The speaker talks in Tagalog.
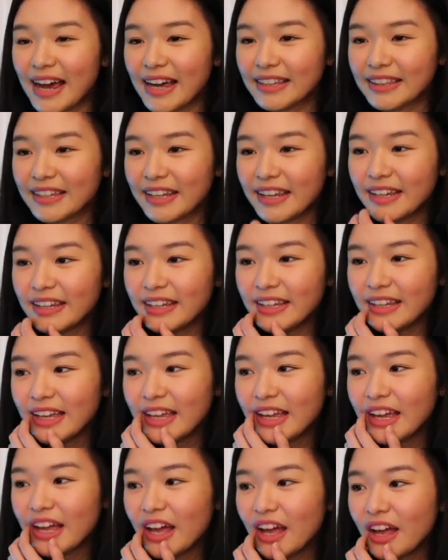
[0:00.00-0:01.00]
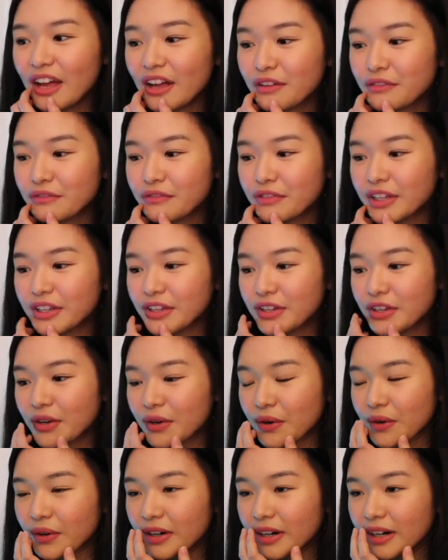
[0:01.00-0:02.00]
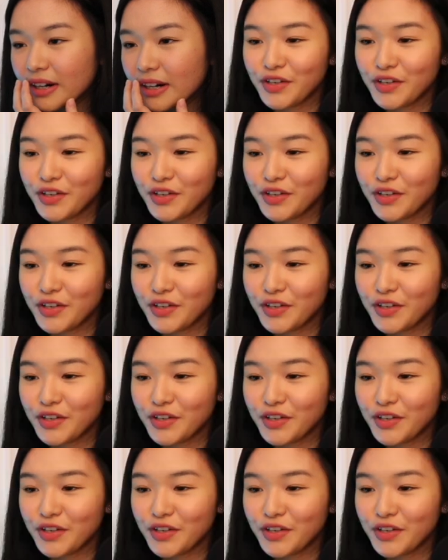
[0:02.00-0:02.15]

ating video.